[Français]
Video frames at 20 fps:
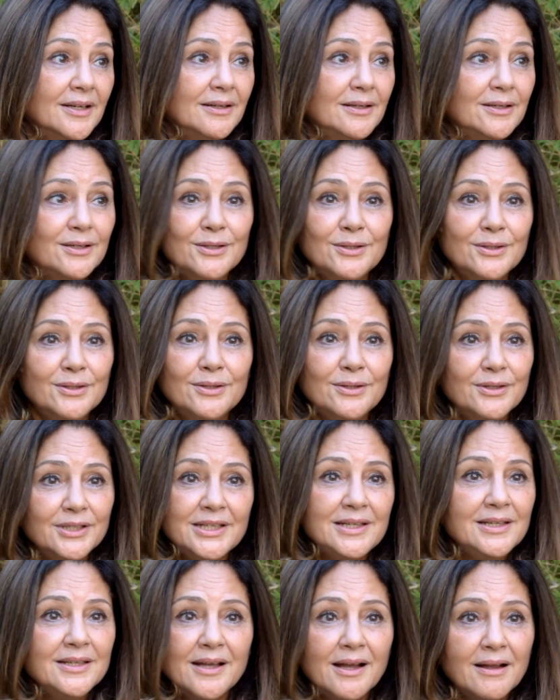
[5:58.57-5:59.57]
euh,
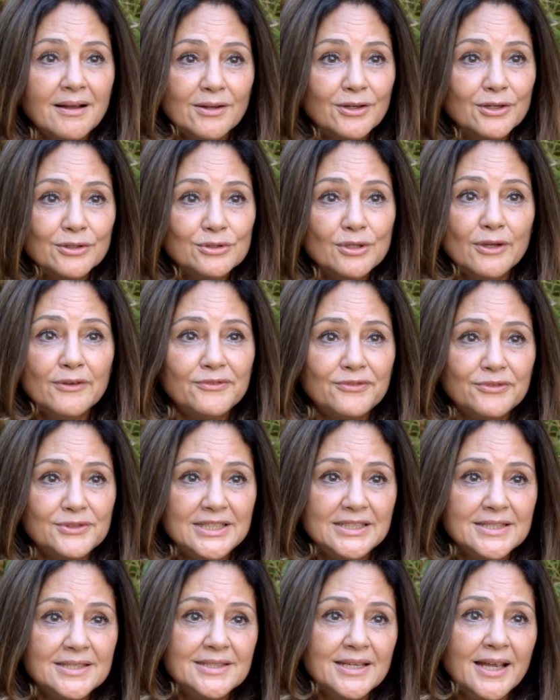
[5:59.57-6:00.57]
il y a 9-10
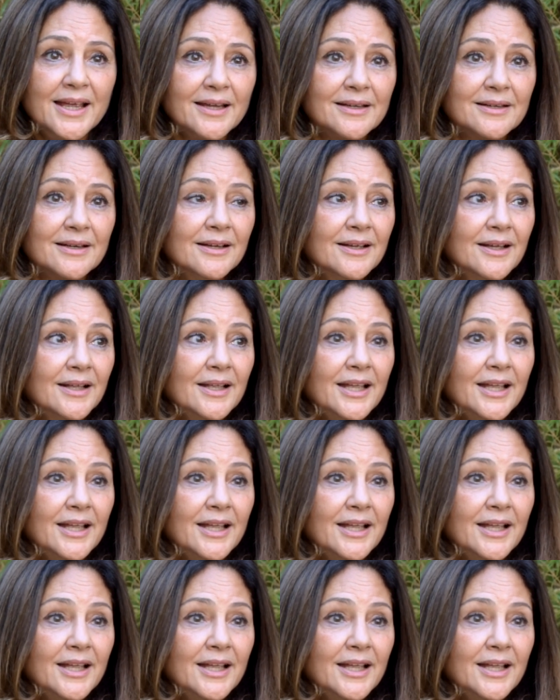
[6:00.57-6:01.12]
euh, siècles,